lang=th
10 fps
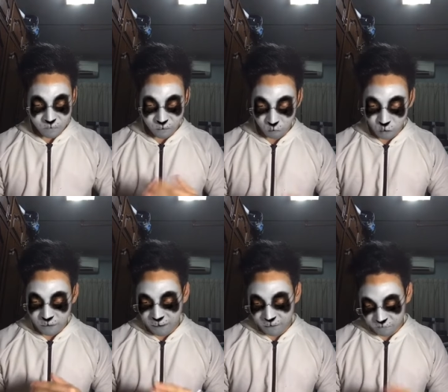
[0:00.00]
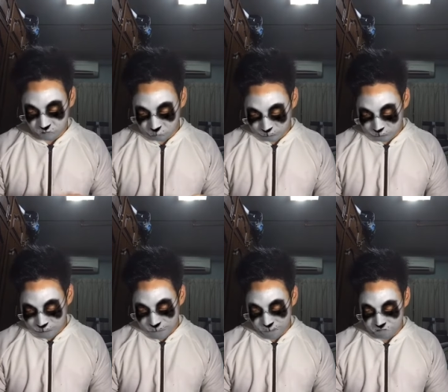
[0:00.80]
สมมุติฮะสมมุติเขา
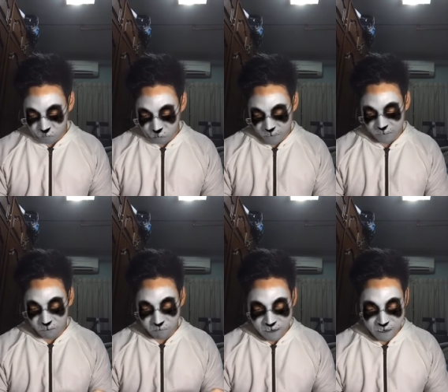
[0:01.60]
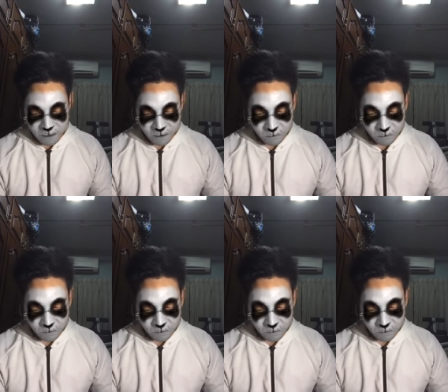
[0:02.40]
ถามจงอธิบาย